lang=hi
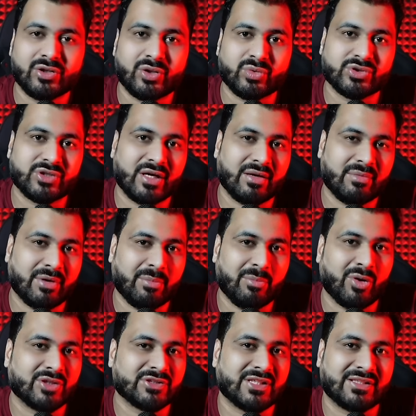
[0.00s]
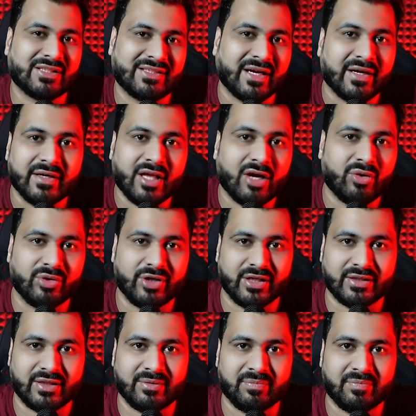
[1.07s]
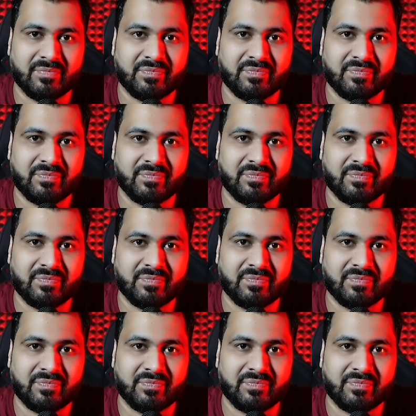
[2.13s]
तो उसका कमरा बहुत ज़्यादा ठंडा हो गया था